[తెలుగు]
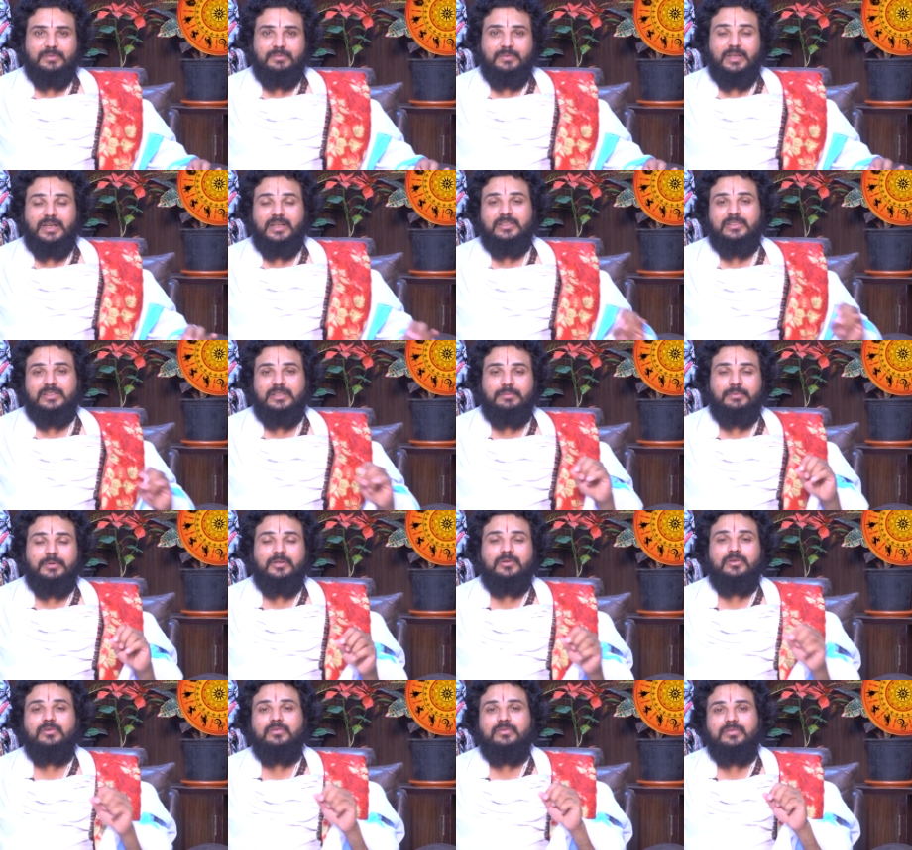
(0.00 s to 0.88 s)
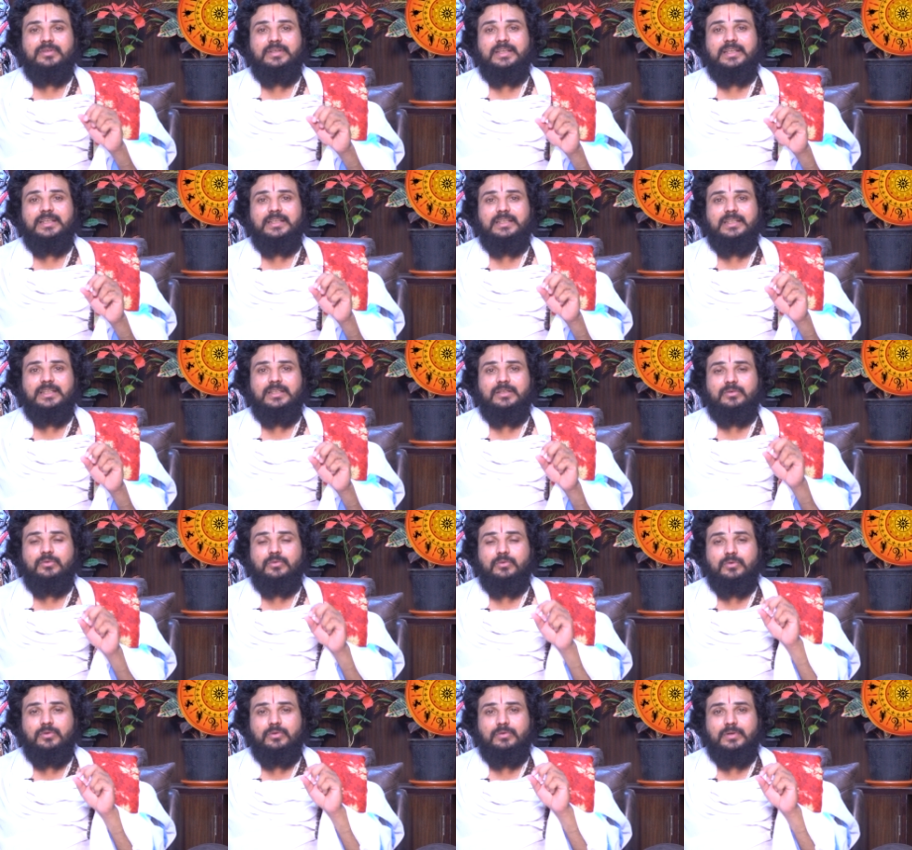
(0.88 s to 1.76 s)
మరి అష్టమ గురువు ఉంటే ఏంటి
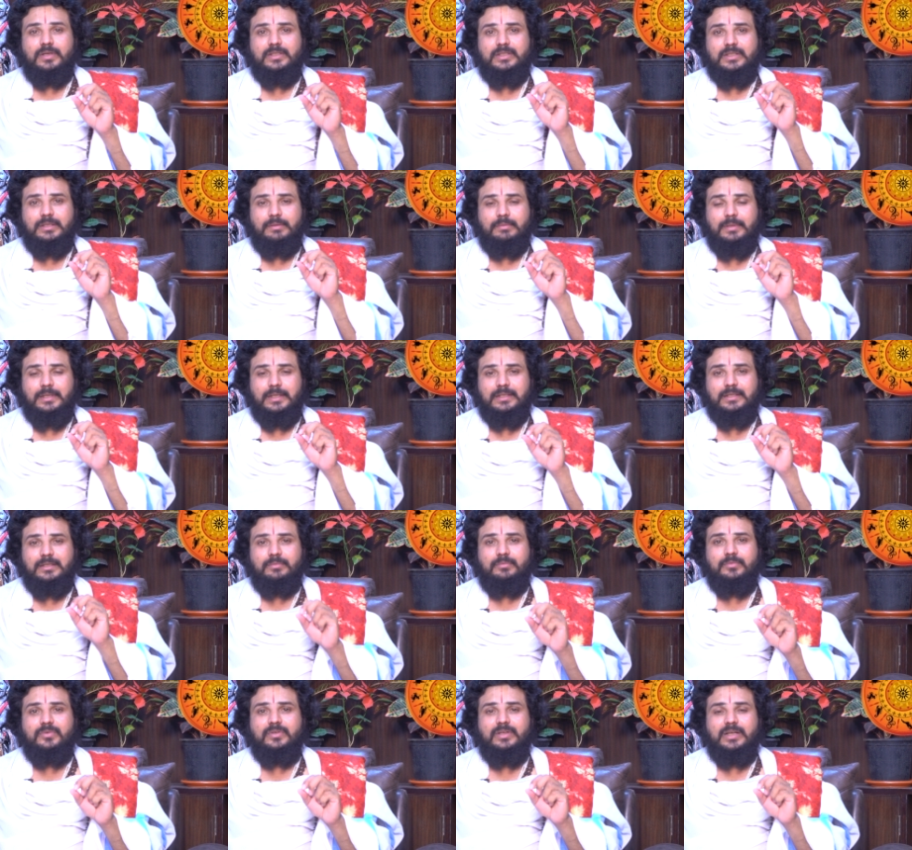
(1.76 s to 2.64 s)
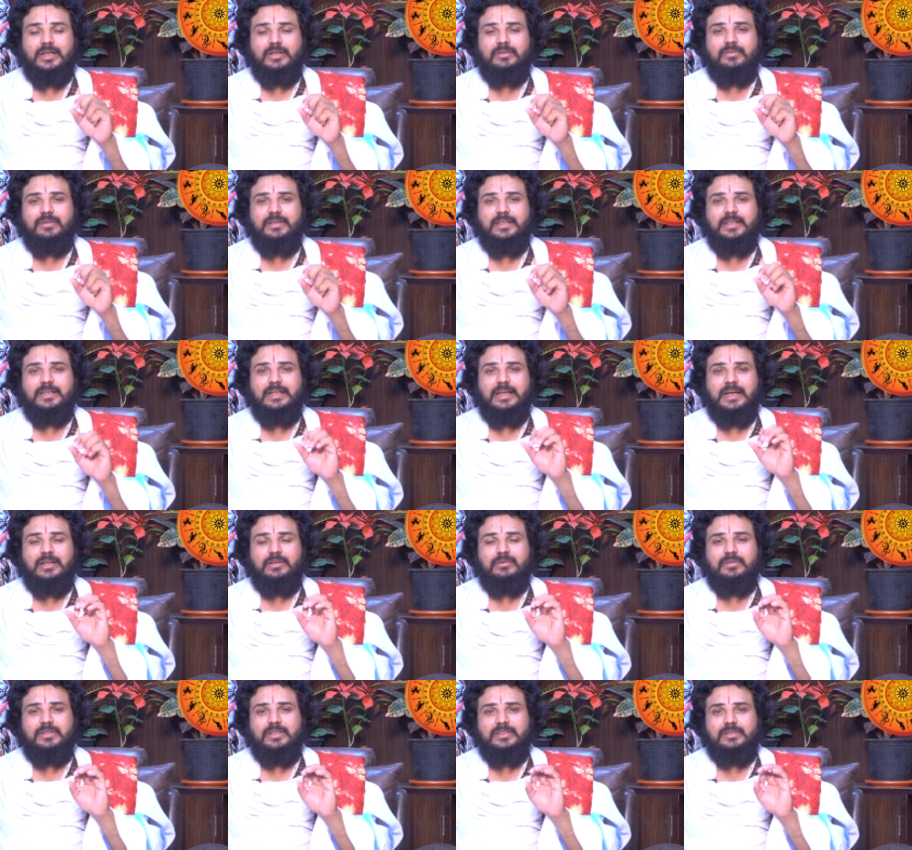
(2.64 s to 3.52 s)
గురువు అష్టమార్థం ఉన్నాడు అంటేనే
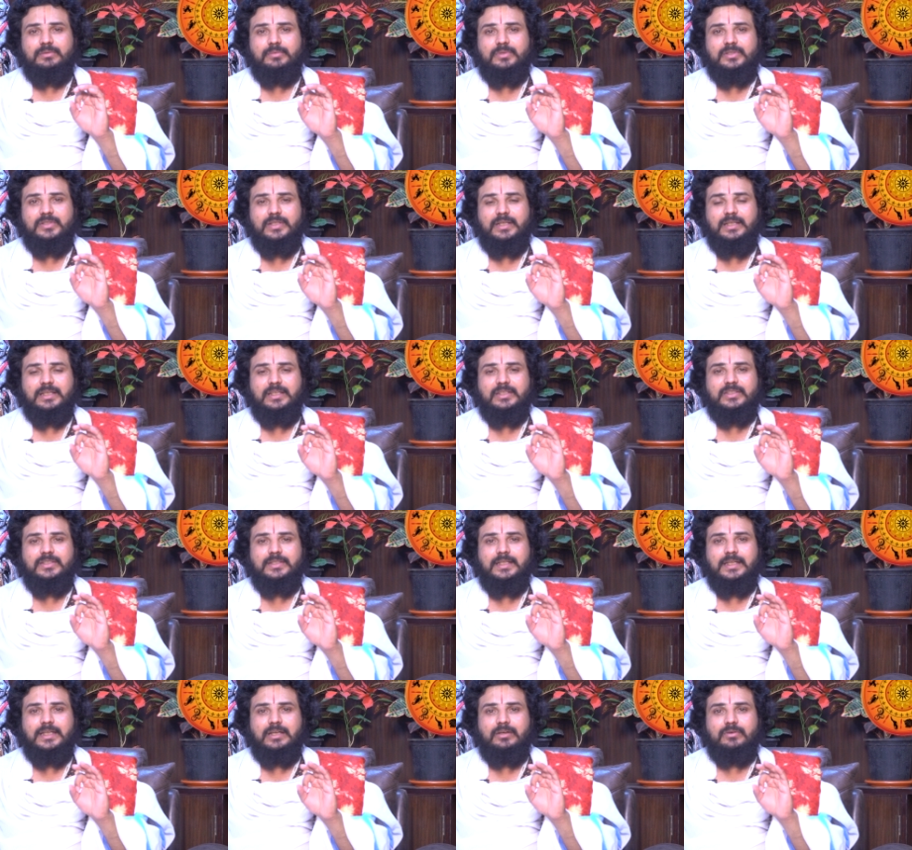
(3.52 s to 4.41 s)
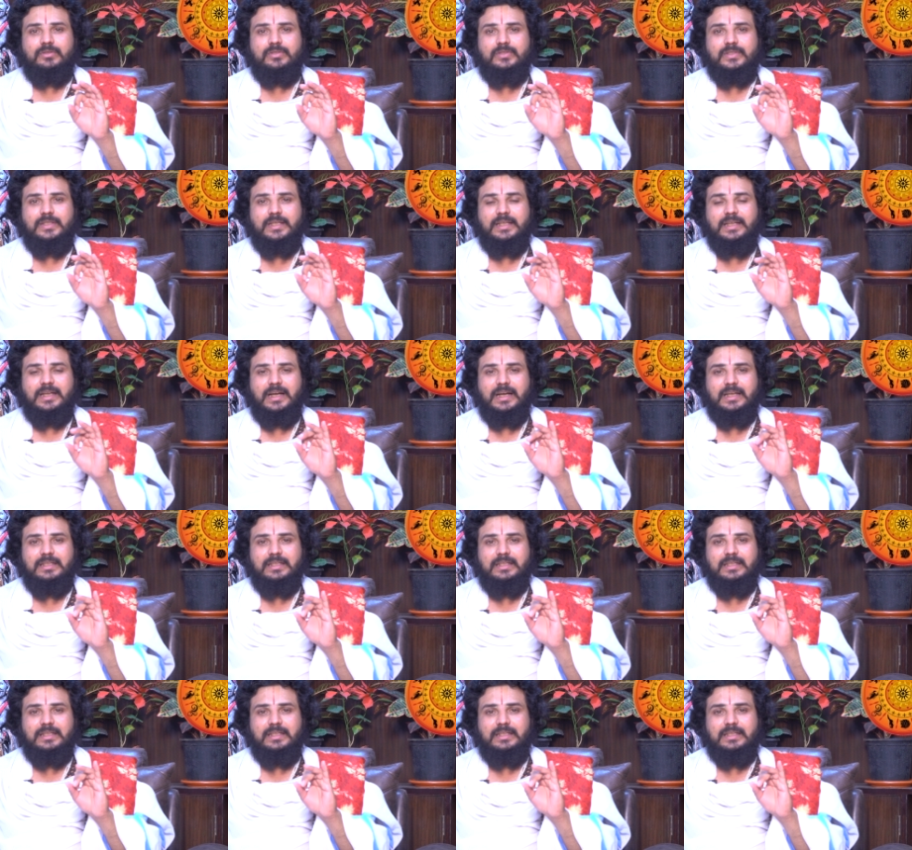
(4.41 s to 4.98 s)
ఆరోగ్య సమస్యలు ఖచ్చితంగా వస్తాయి